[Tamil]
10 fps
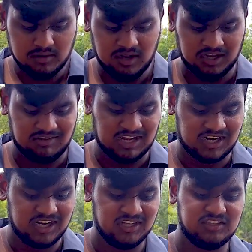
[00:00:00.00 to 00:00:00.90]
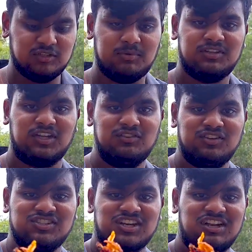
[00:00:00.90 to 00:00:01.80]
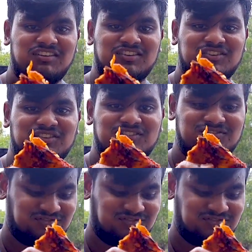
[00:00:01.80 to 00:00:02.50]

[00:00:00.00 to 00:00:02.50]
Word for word: நாங்கள் வேறு கடையிலேருந்து இந்த பஸ் தந்தூரி சிக்கன்லாம் வேணுங்கிறோம்